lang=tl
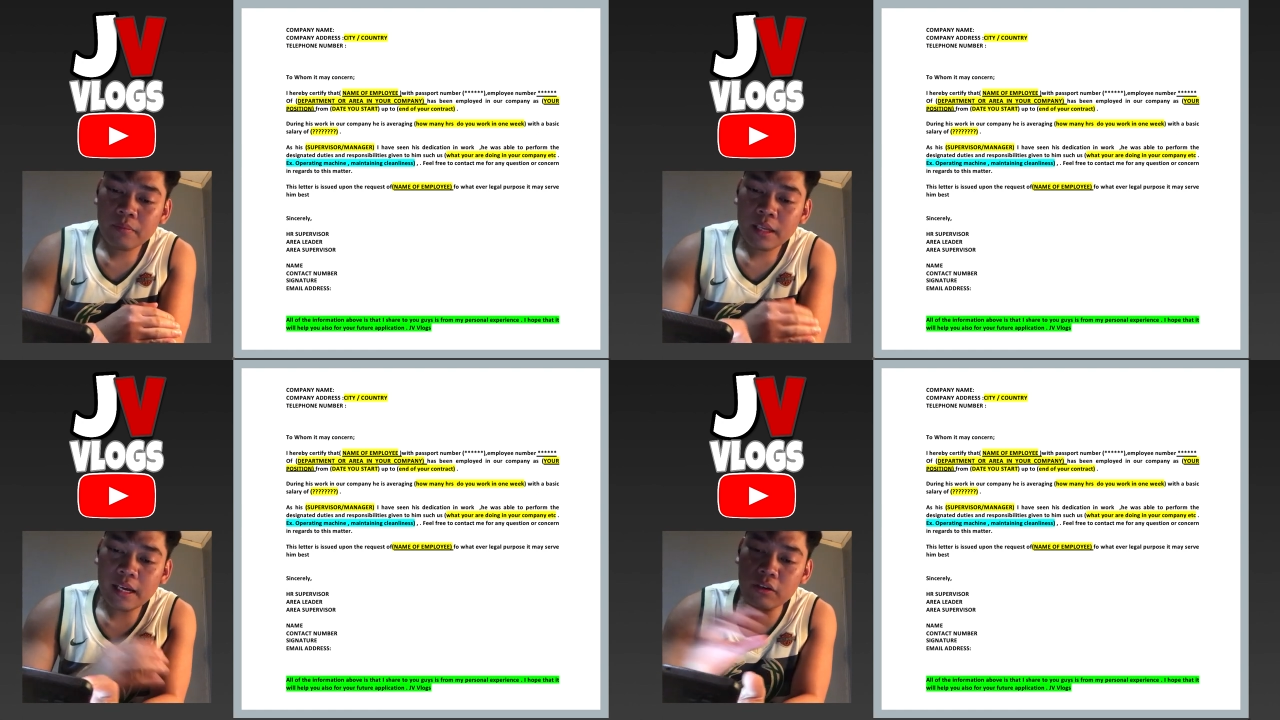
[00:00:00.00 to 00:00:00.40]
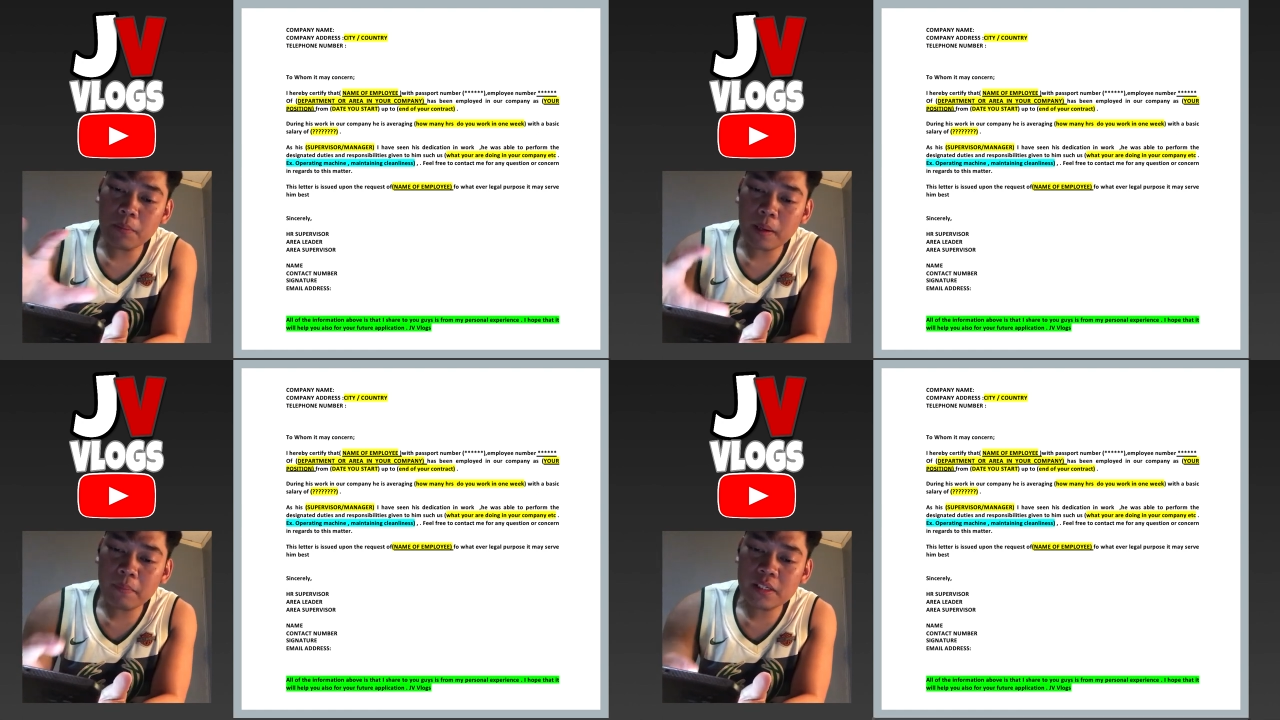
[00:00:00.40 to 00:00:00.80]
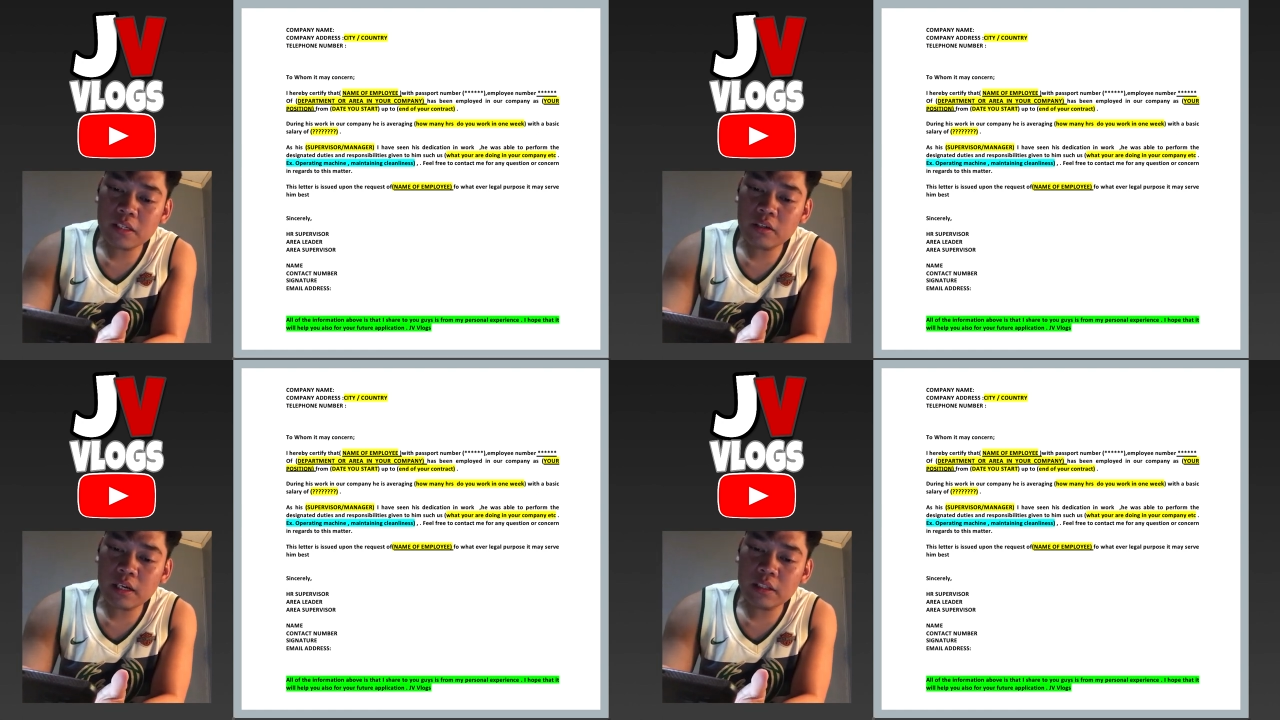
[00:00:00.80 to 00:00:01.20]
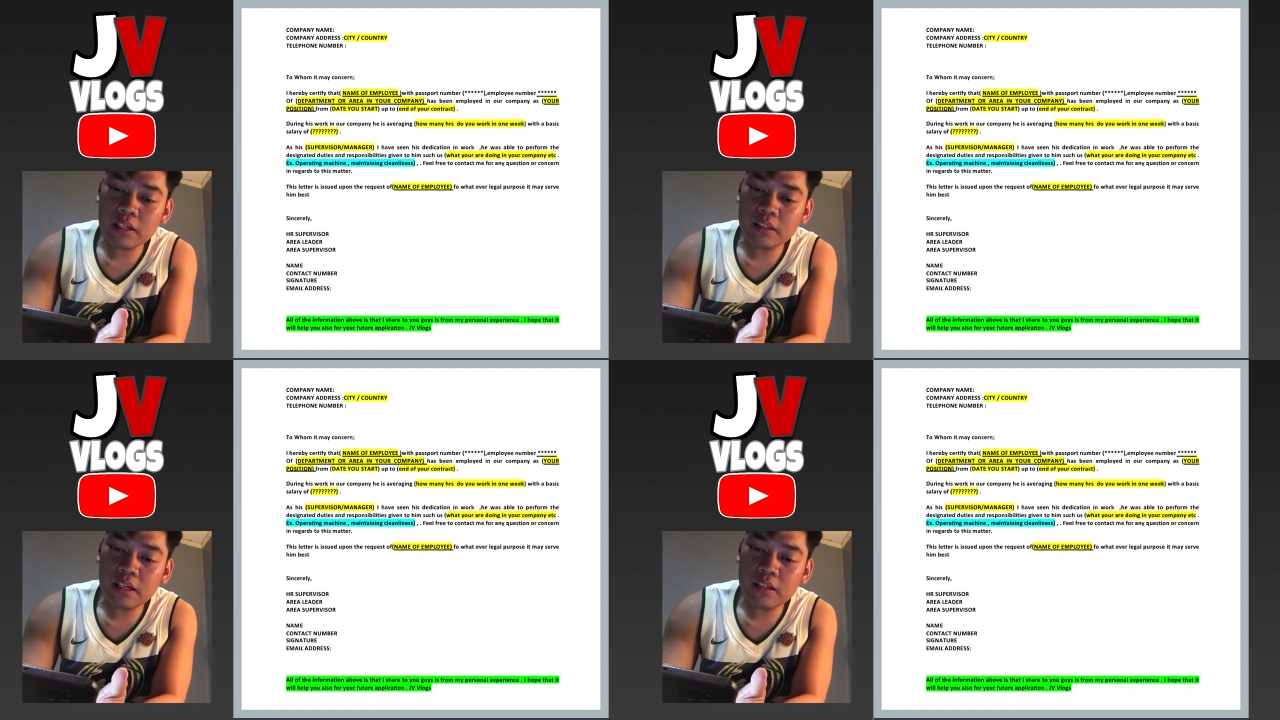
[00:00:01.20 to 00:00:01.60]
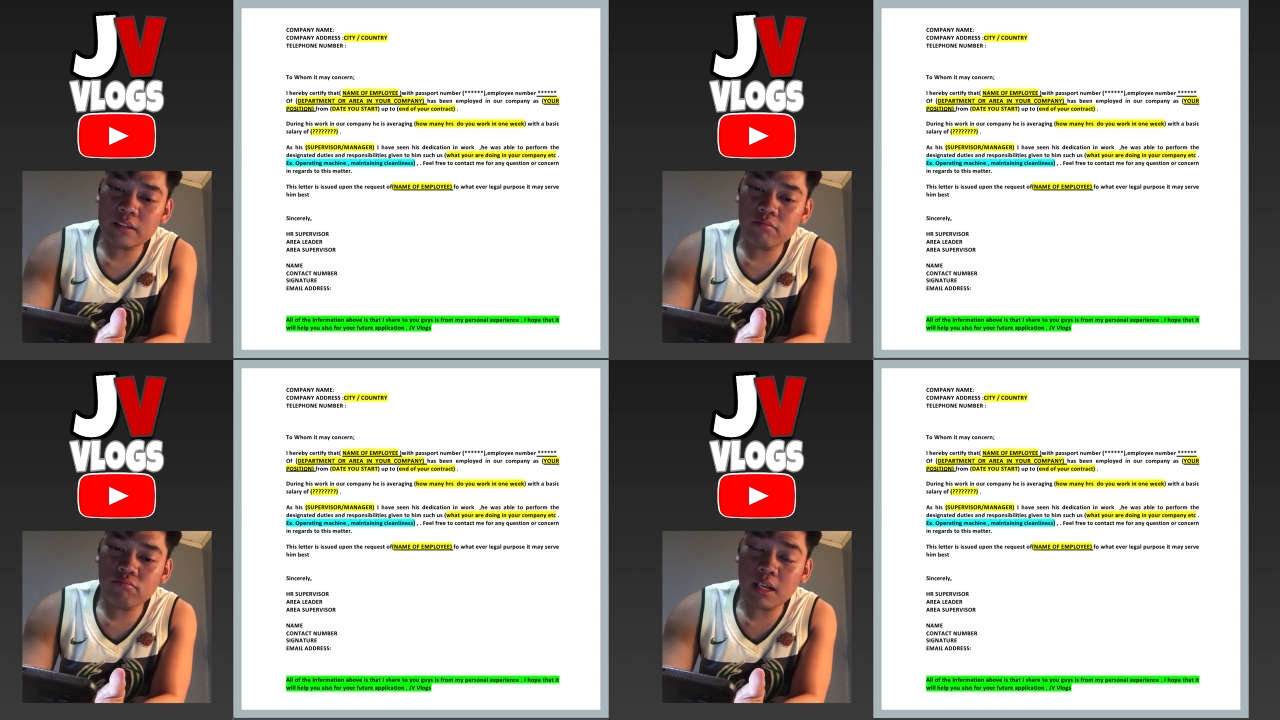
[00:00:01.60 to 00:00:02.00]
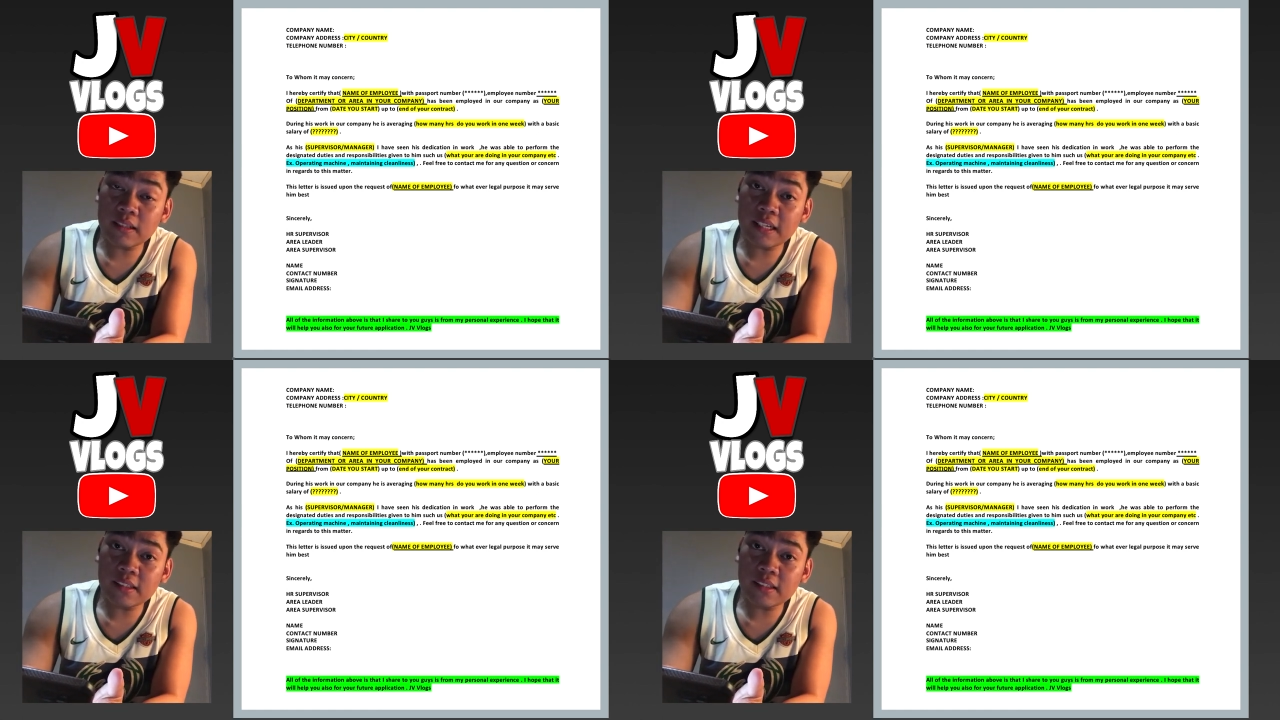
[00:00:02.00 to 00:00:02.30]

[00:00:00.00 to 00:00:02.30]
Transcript: kaya kung napapansin nyo, ha, ah, detailed, detailed